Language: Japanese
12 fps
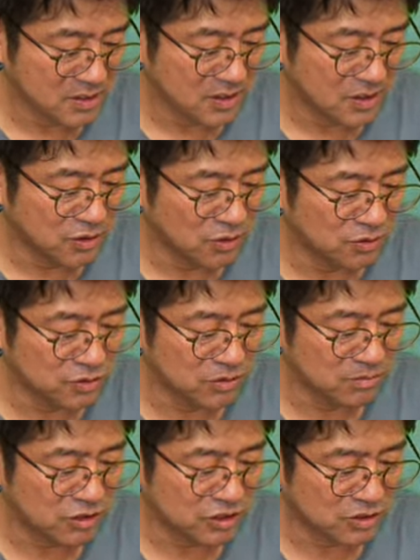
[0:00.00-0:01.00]
夜の
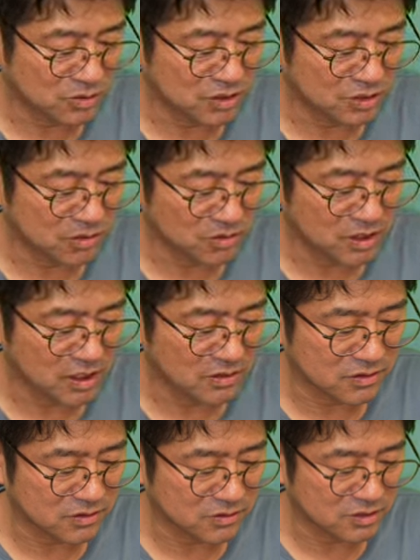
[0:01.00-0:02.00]
虫取り行こうって約
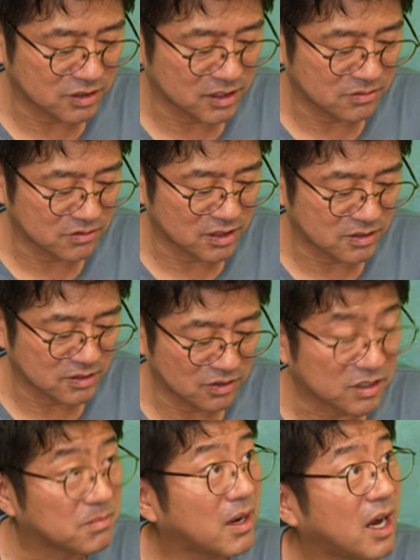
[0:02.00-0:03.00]
束してるんですよ
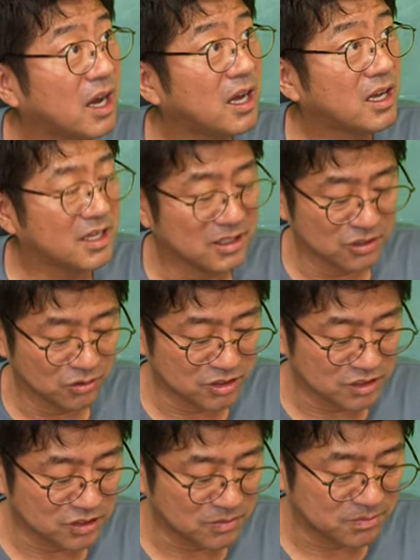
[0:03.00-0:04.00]
今4時
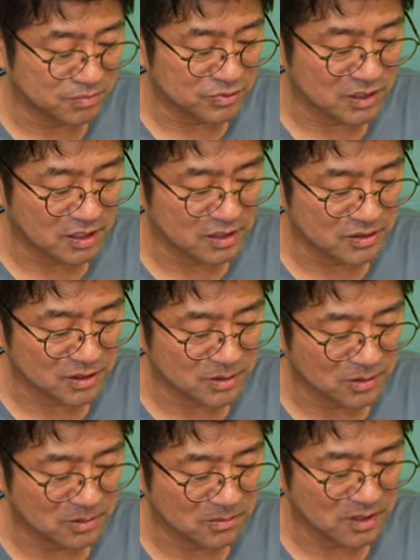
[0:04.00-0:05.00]
10分なんですけど、
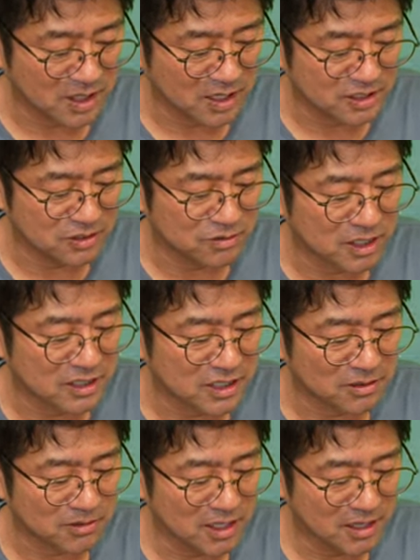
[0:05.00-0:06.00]
はい、夕方の
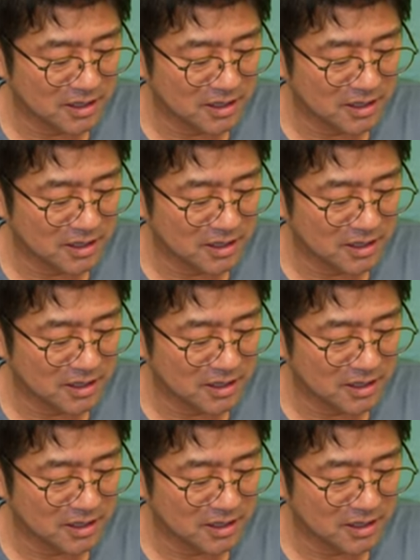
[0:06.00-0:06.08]
ね